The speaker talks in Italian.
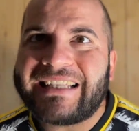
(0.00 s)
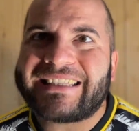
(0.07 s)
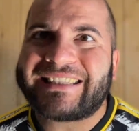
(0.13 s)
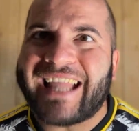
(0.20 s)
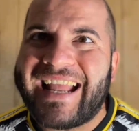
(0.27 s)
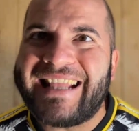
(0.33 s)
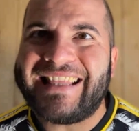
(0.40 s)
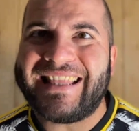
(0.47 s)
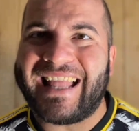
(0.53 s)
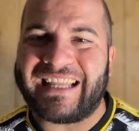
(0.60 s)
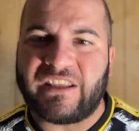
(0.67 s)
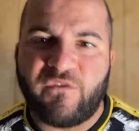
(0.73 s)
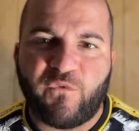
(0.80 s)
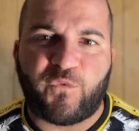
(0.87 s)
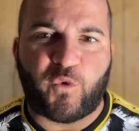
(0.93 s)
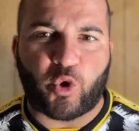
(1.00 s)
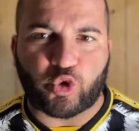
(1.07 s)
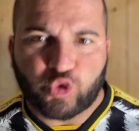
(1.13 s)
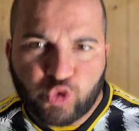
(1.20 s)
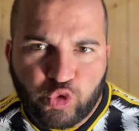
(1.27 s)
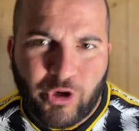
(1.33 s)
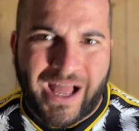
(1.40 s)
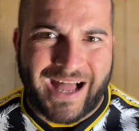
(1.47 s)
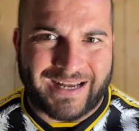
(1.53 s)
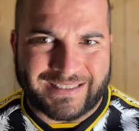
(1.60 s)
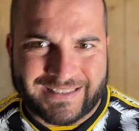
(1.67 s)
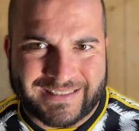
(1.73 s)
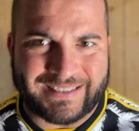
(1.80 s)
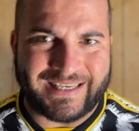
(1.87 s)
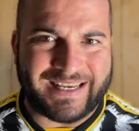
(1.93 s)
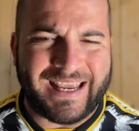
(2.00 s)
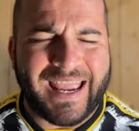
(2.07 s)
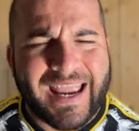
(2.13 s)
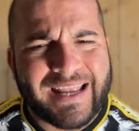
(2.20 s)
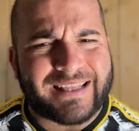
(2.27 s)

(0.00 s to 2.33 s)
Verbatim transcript: tende ad infortunarsi e